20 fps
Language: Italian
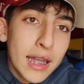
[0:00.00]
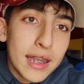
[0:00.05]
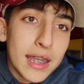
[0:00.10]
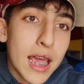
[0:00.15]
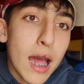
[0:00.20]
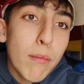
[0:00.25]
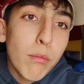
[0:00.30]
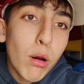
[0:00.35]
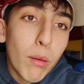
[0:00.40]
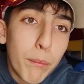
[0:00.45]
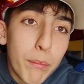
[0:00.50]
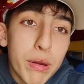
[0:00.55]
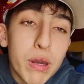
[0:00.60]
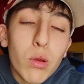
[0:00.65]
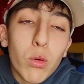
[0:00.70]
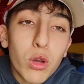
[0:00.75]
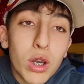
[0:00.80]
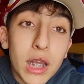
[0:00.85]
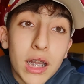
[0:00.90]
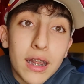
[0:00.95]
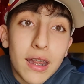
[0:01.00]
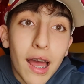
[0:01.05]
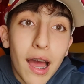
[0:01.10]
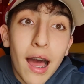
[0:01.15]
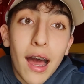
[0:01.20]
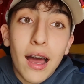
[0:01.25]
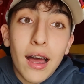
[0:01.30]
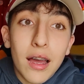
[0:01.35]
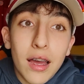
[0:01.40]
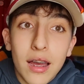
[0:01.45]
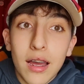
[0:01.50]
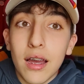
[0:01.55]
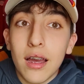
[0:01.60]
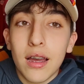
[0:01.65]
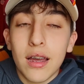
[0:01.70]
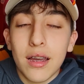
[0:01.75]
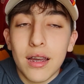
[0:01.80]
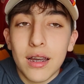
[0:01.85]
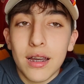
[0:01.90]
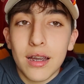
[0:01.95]
diamo priorità
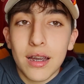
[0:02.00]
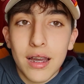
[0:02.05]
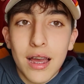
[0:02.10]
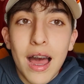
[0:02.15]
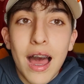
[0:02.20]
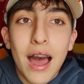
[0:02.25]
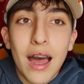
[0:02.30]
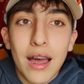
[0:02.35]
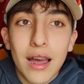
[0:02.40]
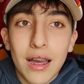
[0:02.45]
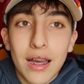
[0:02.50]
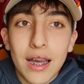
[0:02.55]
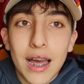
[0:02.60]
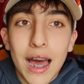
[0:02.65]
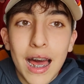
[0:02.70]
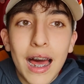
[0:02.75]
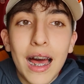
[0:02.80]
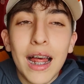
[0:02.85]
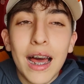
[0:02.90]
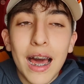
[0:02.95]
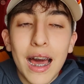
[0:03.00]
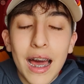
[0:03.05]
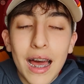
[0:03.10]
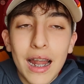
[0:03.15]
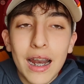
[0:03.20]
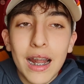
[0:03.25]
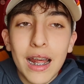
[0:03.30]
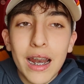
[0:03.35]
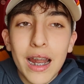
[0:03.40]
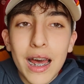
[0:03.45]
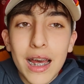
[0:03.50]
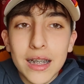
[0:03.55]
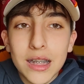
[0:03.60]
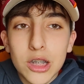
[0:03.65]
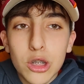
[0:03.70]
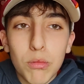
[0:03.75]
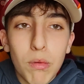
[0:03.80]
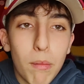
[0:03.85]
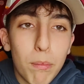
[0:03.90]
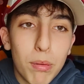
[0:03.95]
eh, alla
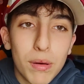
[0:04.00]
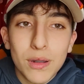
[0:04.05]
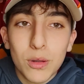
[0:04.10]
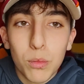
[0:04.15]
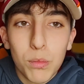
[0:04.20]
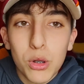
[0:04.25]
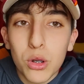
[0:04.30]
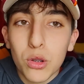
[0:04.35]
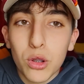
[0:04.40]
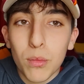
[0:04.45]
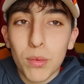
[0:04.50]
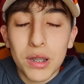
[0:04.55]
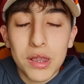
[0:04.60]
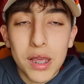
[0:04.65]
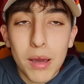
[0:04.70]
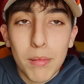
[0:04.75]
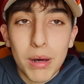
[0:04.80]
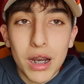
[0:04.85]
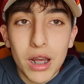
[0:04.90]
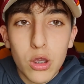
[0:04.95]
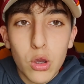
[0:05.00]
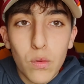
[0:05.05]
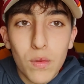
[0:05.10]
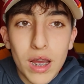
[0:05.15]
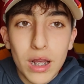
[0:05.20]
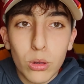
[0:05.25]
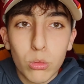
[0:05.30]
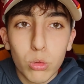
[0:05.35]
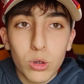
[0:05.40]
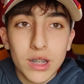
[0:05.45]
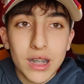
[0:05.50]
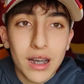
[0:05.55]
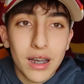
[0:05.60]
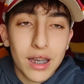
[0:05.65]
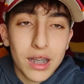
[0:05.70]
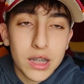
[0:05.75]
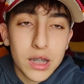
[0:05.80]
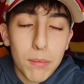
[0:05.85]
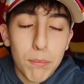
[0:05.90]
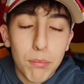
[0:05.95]
Lazio, ma poi subito dopo andiamo alla Juventus,
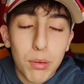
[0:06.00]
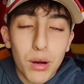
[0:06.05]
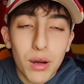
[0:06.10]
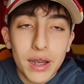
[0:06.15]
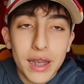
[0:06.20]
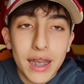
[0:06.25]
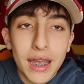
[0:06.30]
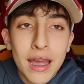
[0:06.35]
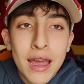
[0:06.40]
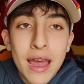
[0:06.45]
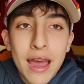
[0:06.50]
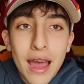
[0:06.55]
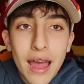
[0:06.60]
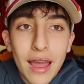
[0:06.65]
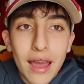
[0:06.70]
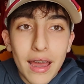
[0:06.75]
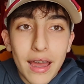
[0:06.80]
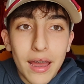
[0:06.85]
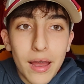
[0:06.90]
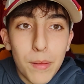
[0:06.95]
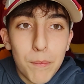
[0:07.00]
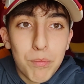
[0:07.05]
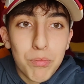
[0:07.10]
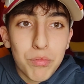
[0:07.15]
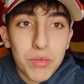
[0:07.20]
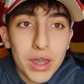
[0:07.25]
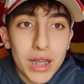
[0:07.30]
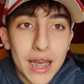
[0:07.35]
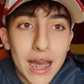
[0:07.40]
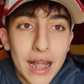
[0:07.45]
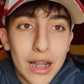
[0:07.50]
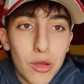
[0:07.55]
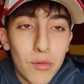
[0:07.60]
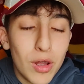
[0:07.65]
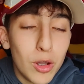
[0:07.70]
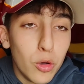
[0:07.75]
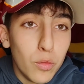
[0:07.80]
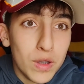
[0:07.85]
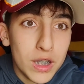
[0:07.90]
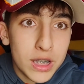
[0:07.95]
anche se poi ehm, a
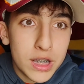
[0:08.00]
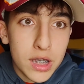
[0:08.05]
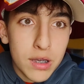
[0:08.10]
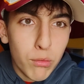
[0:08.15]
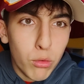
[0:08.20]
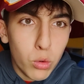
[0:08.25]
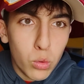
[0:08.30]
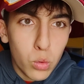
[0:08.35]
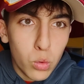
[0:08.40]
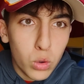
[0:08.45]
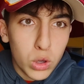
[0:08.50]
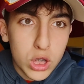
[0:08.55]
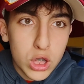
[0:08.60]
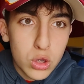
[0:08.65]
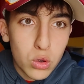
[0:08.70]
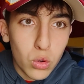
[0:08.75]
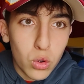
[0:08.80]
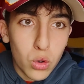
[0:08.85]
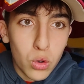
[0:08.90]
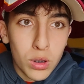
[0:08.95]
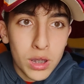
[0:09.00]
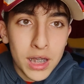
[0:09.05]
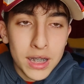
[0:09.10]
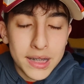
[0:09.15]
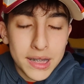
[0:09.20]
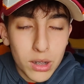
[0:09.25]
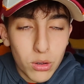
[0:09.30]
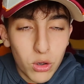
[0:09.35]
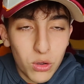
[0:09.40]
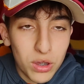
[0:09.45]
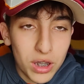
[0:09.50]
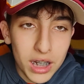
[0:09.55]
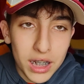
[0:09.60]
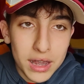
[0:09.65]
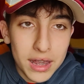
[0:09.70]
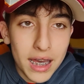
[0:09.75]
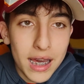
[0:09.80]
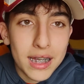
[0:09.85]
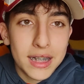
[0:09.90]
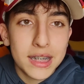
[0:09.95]
livello visivo non sono né secondi
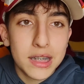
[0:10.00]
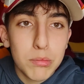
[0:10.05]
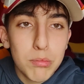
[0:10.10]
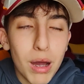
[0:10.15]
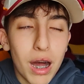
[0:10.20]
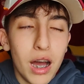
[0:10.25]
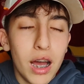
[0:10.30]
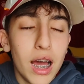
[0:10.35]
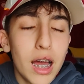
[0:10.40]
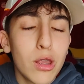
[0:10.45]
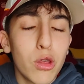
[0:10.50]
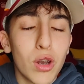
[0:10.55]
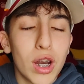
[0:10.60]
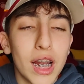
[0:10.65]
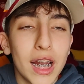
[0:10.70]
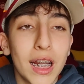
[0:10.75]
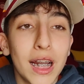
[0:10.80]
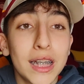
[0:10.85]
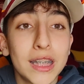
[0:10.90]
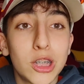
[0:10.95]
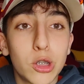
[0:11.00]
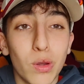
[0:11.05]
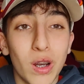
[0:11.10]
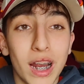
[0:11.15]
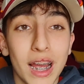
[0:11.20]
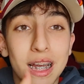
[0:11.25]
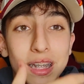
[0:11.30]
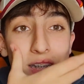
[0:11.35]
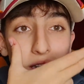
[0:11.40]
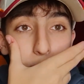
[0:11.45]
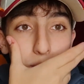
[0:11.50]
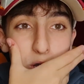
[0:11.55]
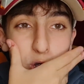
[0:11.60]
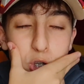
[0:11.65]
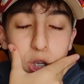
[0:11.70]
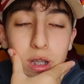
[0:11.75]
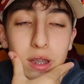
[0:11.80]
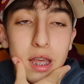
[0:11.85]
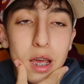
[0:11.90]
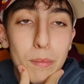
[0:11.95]
né terzi. Ma allora la Lazio, ragazzi,
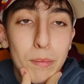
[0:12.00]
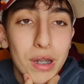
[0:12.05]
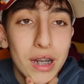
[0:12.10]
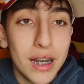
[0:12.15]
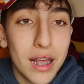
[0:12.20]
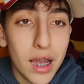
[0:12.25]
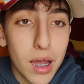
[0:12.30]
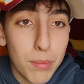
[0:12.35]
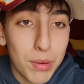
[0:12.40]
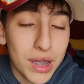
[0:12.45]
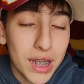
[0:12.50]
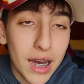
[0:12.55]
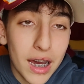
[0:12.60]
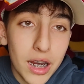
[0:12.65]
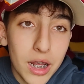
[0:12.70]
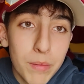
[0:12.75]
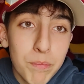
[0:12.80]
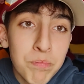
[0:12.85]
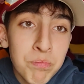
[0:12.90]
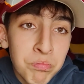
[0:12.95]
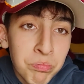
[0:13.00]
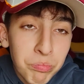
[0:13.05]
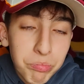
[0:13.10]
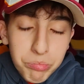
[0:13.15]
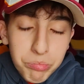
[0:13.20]
vince il derby della capitale